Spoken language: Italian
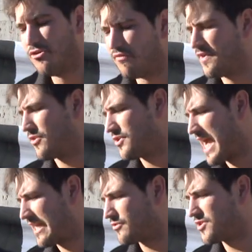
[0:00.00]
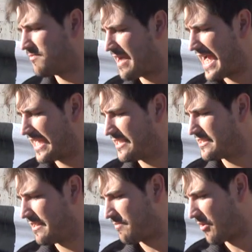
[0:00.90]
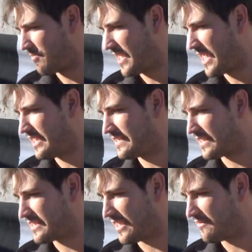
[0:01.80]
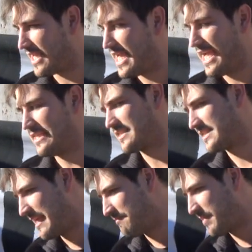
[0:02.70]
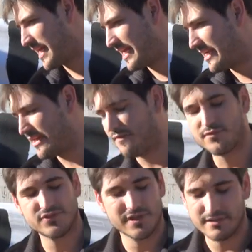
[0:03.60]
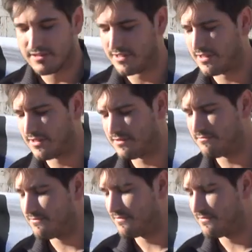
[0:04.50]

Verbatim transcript: non vergognandosi mai delle proprie iniziative e da sempre eh,